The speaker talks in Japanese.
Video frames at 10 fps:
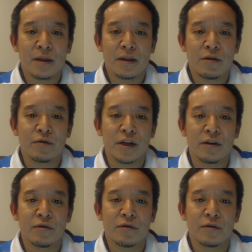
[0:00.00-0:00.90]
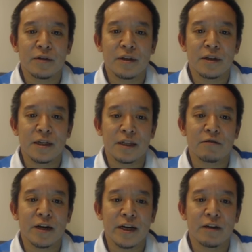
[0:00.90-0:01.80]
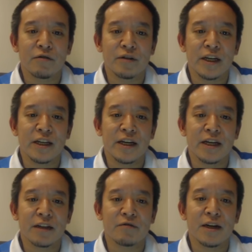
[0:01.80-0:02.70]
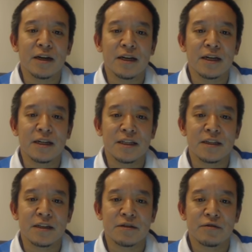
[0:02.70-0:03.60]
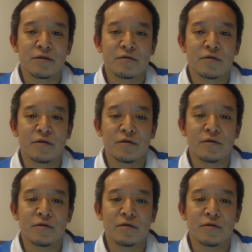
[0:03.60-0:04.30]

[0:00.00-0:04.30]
料金をなんとか変更できないかとかですねそういうところ